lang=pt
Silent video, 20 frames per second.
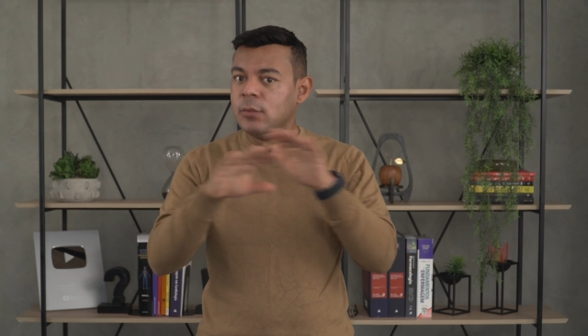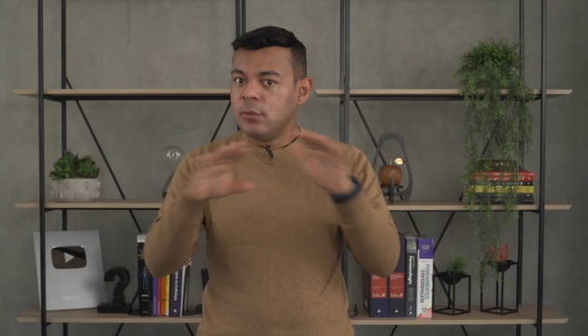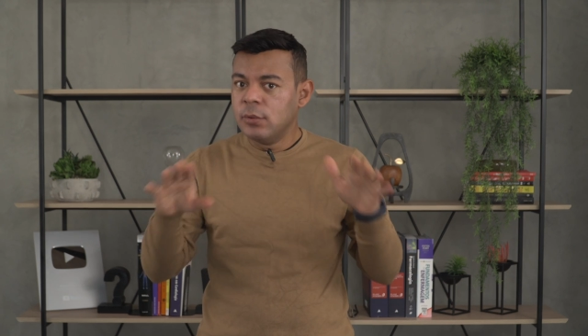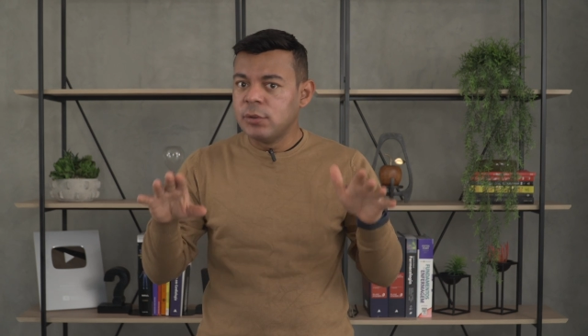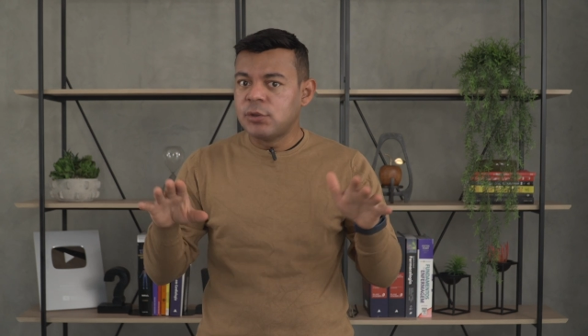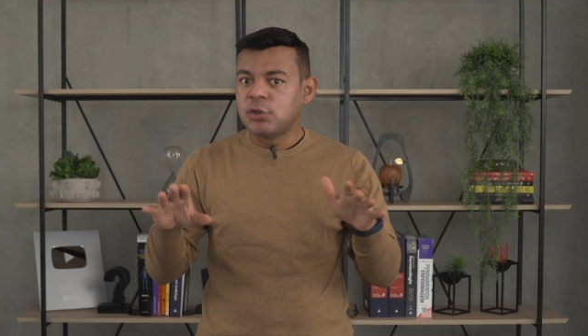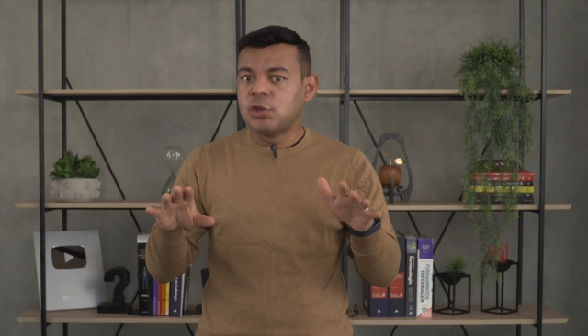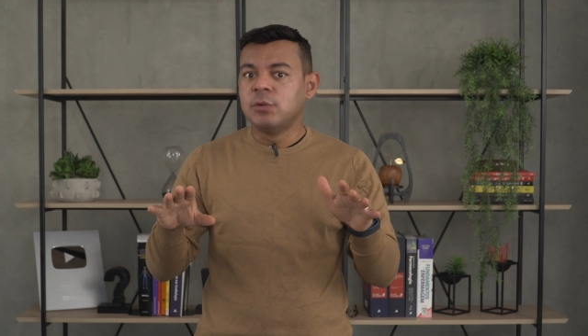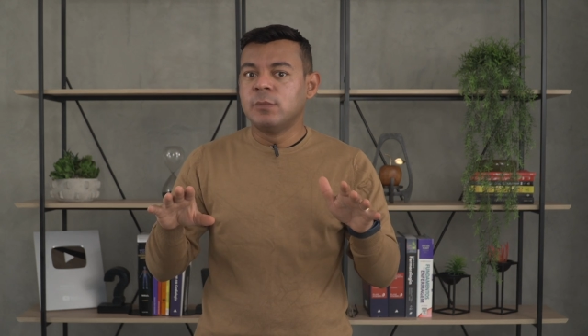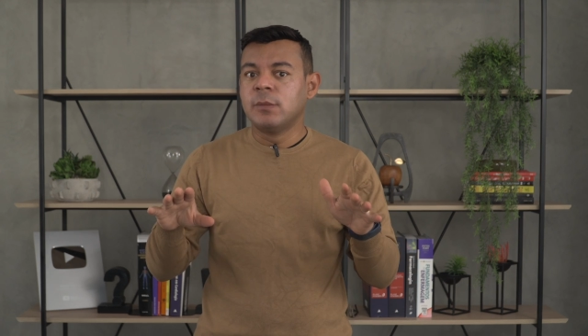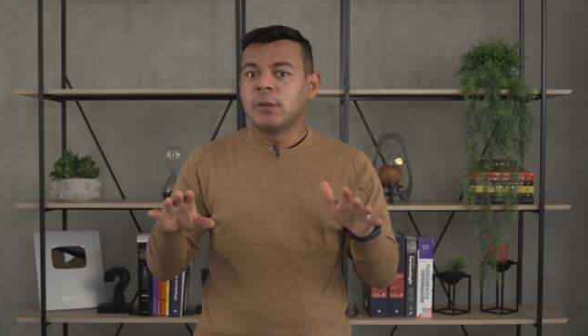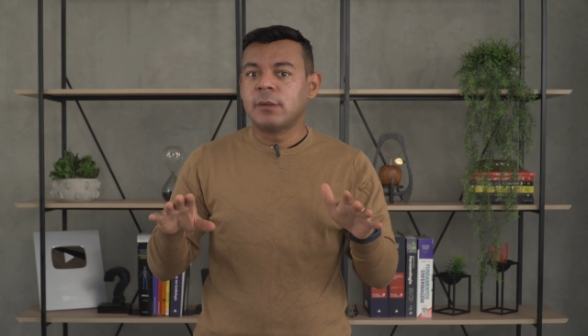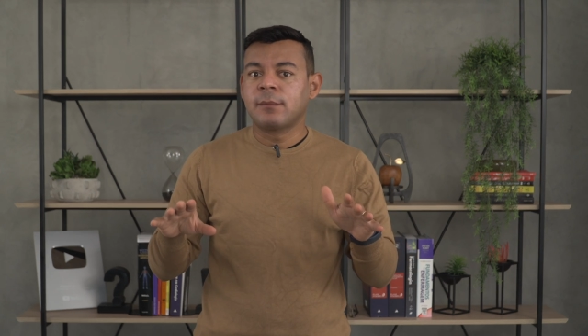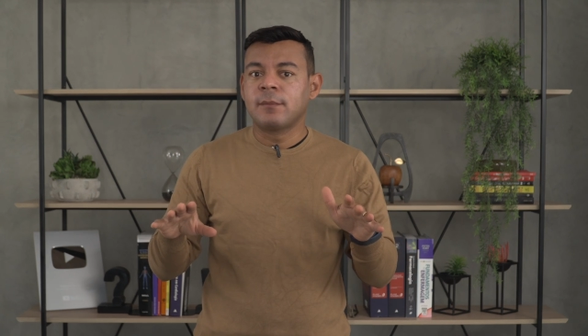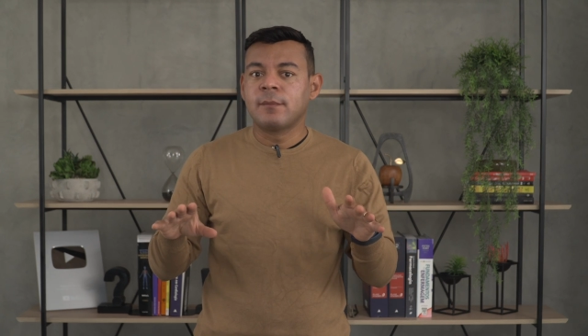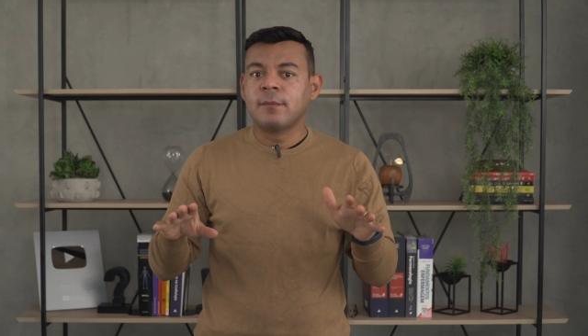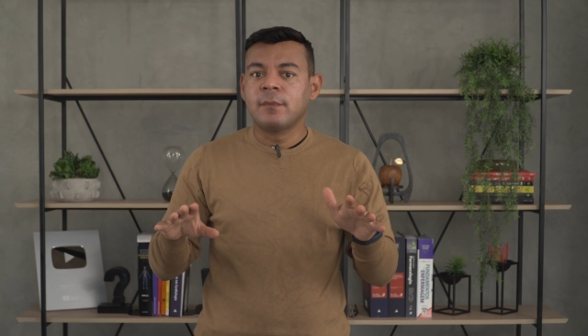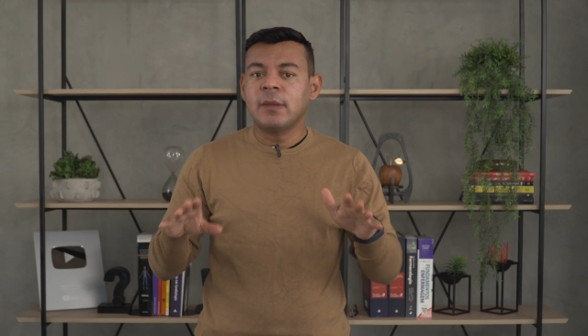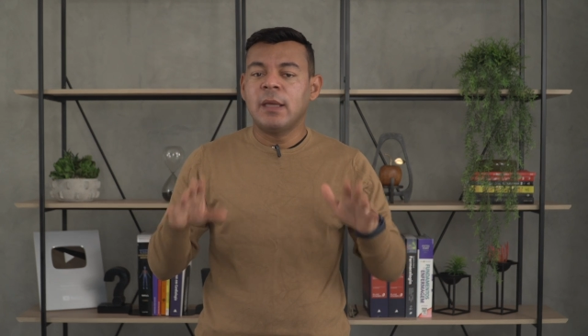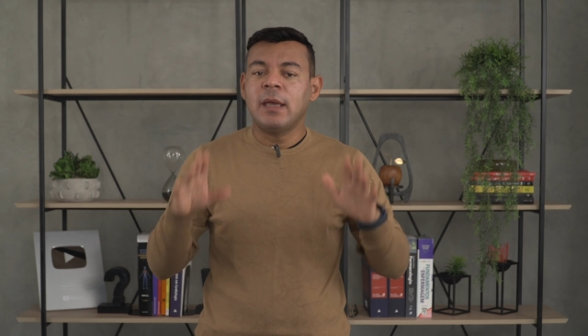última
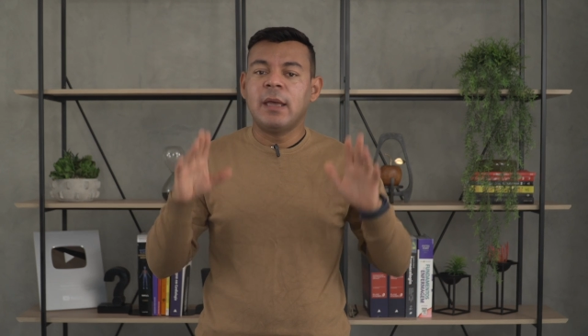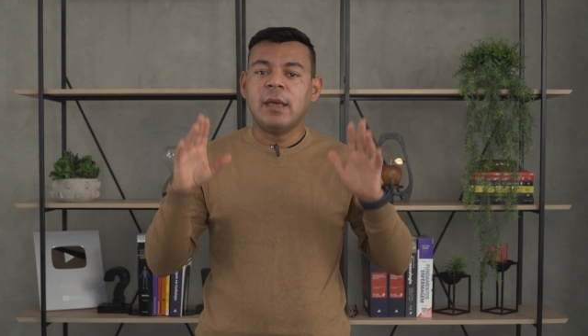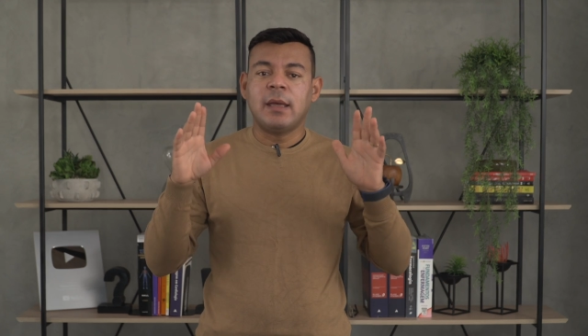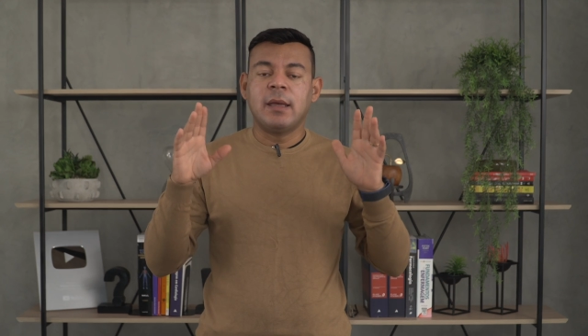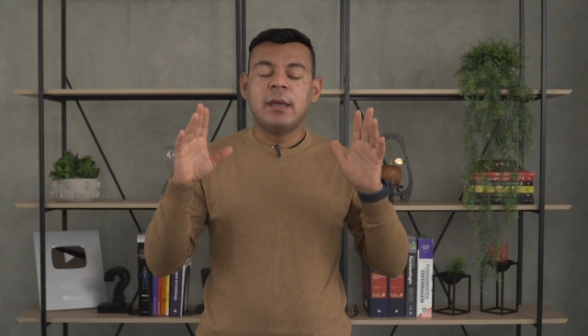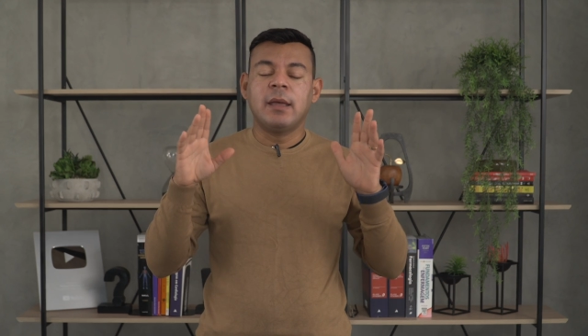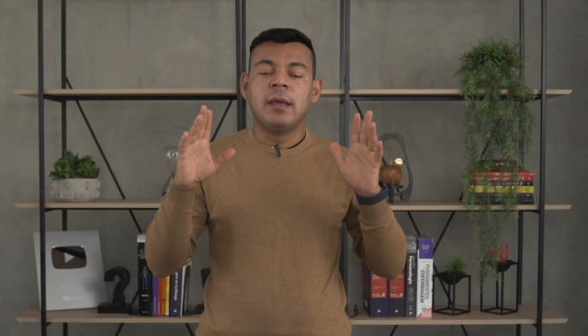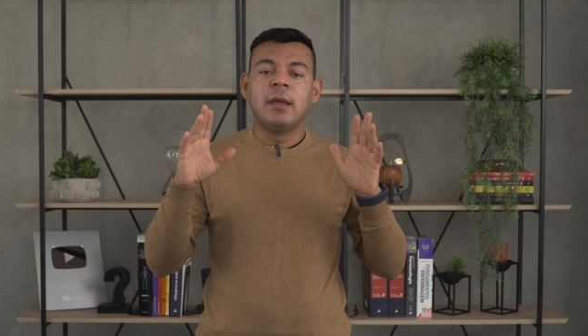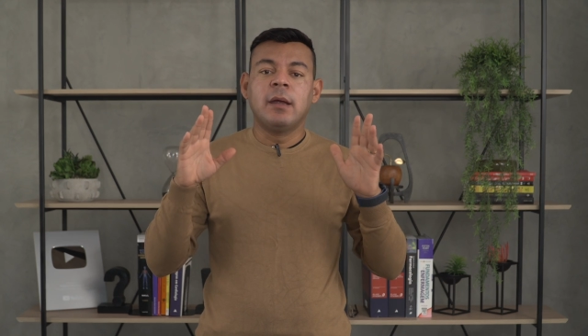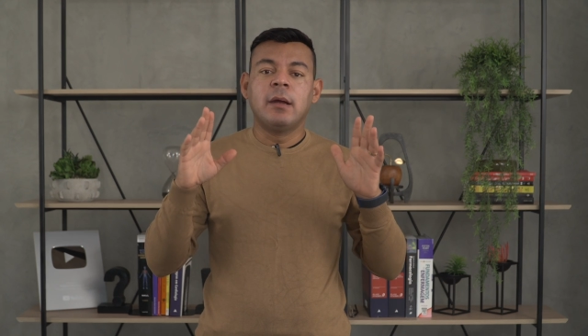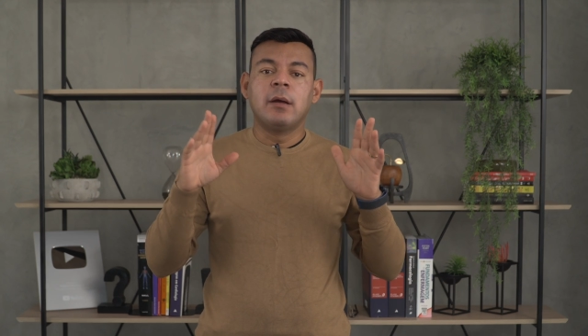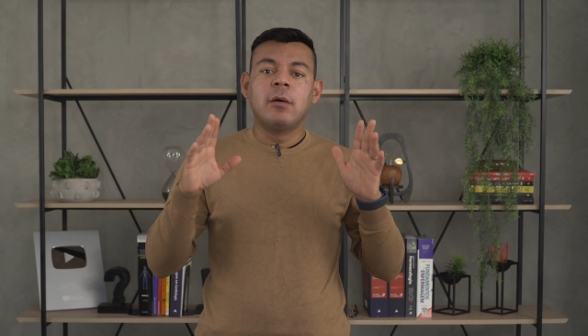é